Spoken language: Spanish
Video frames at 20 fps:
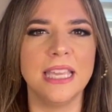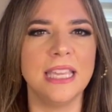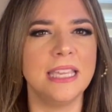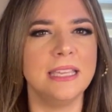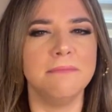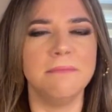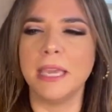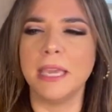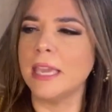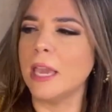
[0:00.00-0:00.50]

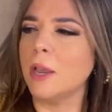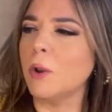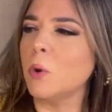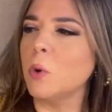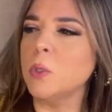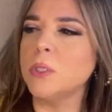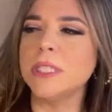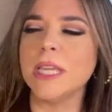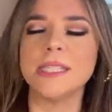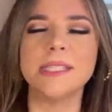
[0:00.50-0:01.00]
Y ves que
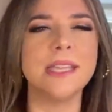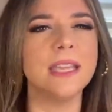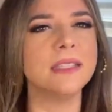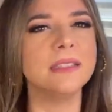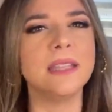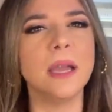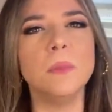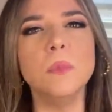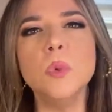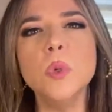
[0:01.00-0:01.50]
escucha
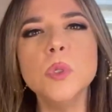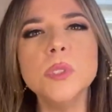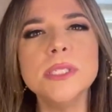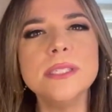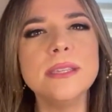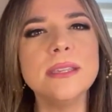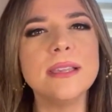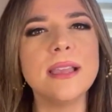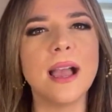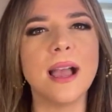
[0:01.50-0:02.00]
cierta
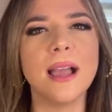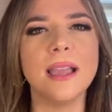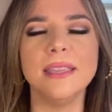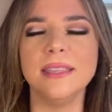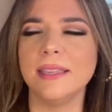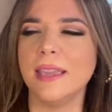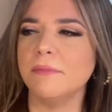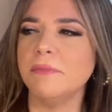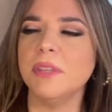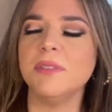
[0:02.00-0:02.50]
música
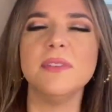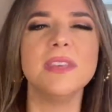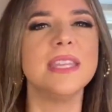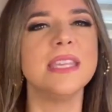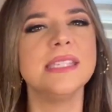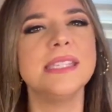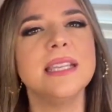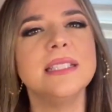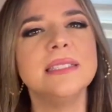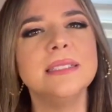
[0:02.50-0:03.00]
y que vive
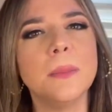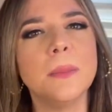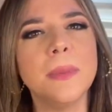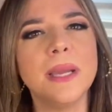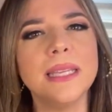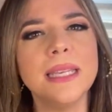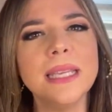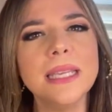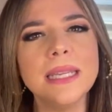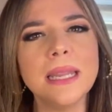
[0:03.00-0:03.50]
de cierta
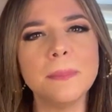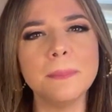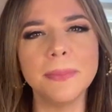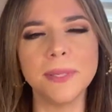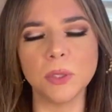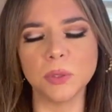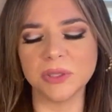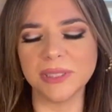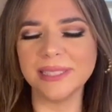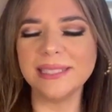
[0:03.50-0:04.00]
manera,
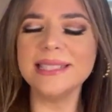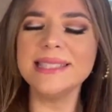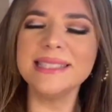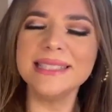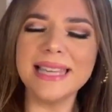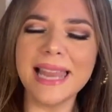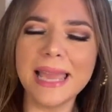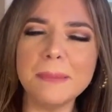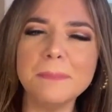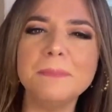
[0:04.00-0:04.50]
pero
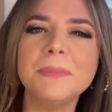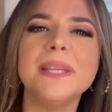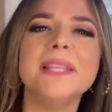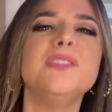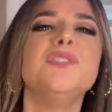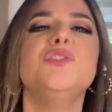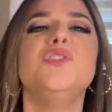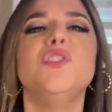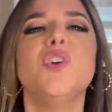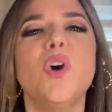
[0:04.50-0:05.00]
tienes la
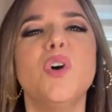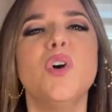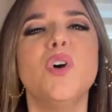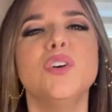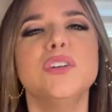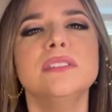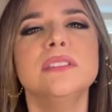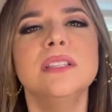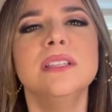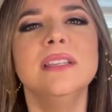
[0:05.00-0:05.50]

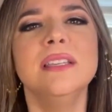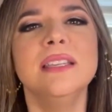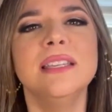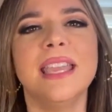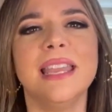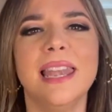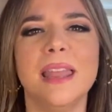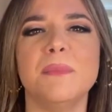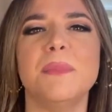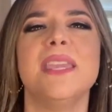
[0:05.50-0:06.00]
impresión
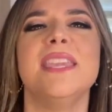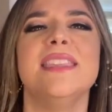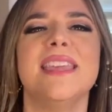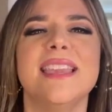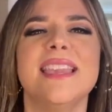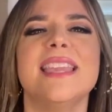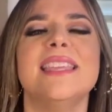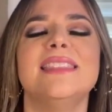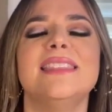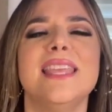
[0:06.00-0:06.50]
que en la medida
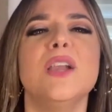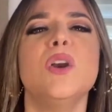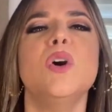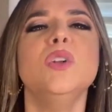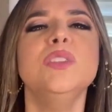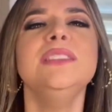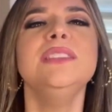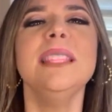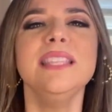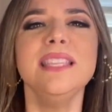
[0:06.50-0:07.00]
en que esté
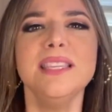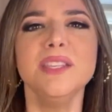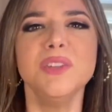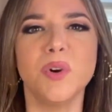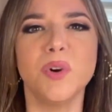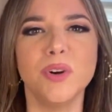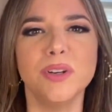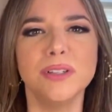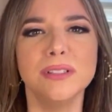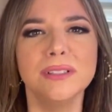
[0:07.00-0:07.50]

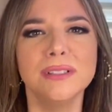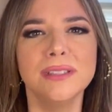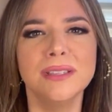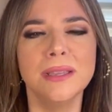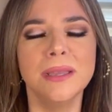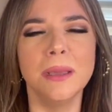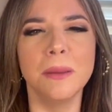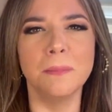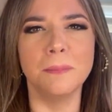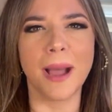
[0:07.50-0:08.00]
contigo,
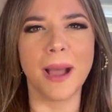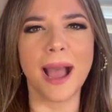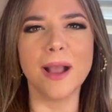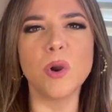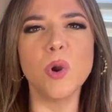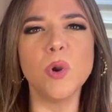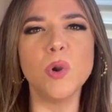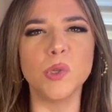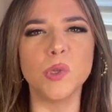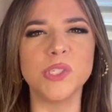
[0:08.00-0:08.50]
va
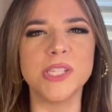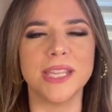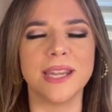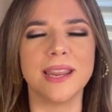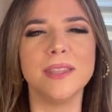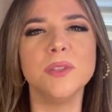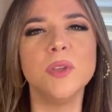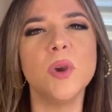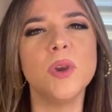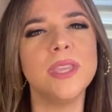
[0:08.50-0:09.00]
a conocer
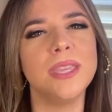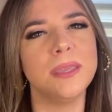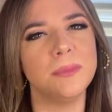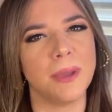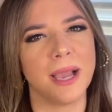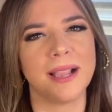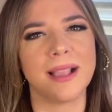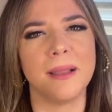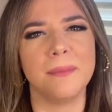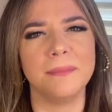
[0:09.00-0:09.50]
a Dios y
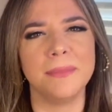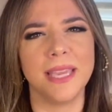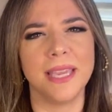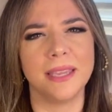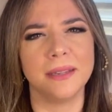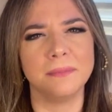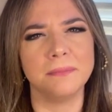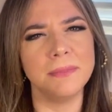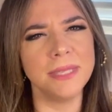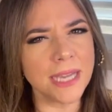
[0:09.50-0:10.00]
va a
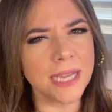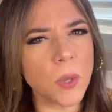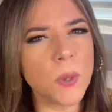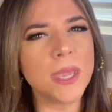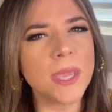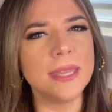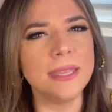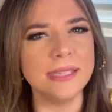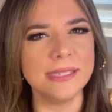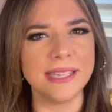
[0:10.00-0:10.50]
cambiar. Mira lo
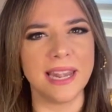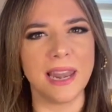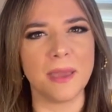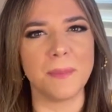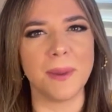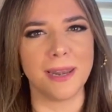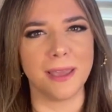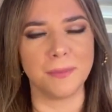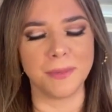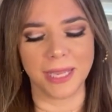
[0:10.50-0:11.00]
que dice la
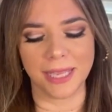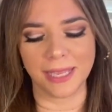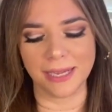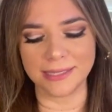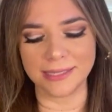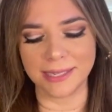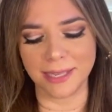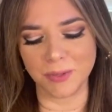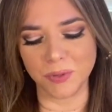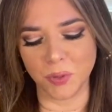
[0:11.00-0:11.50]
palabra
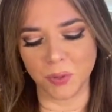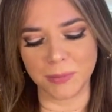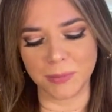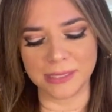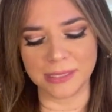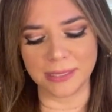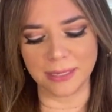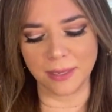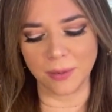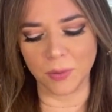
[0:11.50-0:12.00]
del Señor,
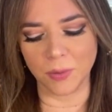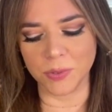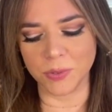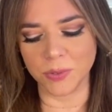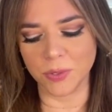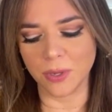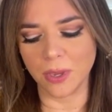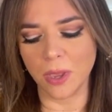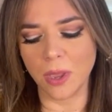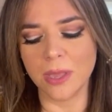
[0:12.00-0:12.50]
mis
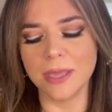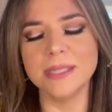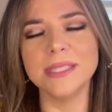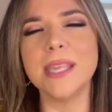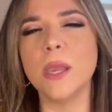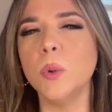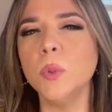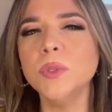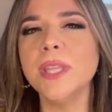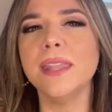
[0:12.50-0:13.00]
hijos.
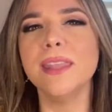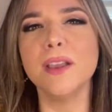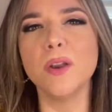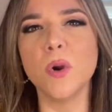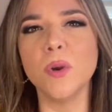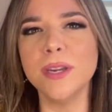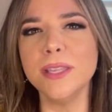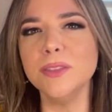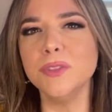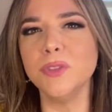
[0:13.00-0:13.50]
Segunda de
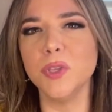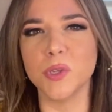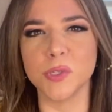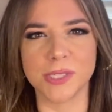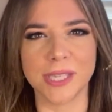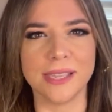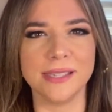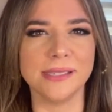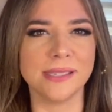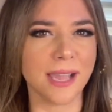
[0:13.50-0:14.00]
Corintios
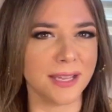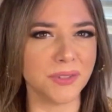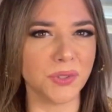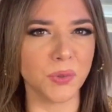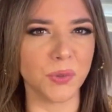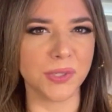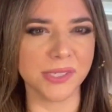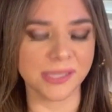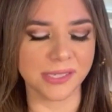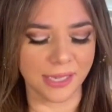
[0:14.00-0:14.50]
6,
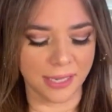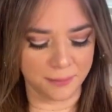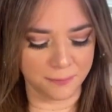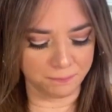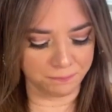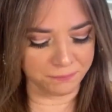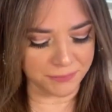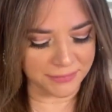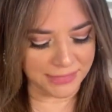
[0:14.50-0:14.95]
14.